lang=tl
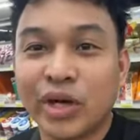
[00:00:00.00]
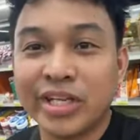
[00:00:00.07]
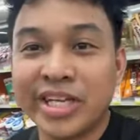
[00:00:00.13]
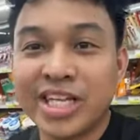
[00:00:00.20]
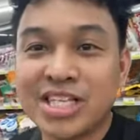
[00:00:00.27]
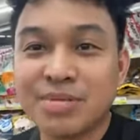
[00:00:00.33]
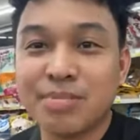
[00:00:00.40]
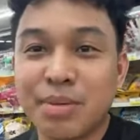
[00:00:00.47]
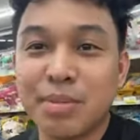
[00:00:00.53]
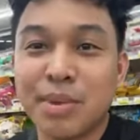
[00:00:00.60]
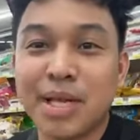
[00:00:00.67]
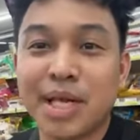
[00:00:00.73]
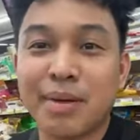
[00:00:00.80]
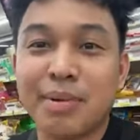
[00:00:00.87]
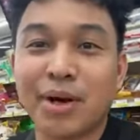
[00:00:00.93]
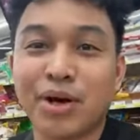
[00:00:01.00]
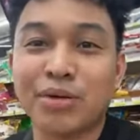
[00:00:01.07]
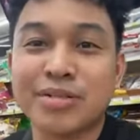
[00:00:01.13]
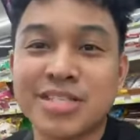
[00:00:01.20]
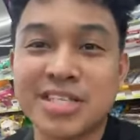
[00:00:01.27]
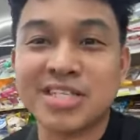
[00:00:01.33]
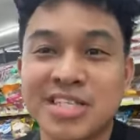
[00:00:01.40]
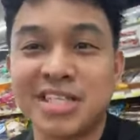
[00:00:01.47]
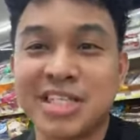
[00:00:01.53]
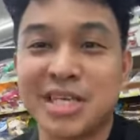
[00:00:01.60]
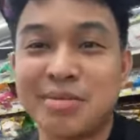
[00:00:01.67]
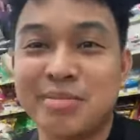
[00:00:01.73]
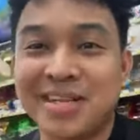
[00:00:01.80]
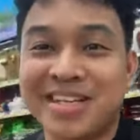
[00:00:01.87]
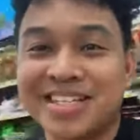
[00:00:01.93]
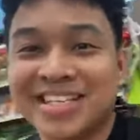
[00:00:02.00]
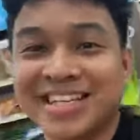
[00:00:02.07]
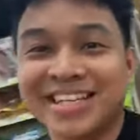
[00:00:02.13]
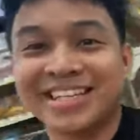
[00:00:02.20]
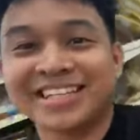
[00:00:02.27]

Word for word: Kuya Jens, mamili ka ba or CCTV?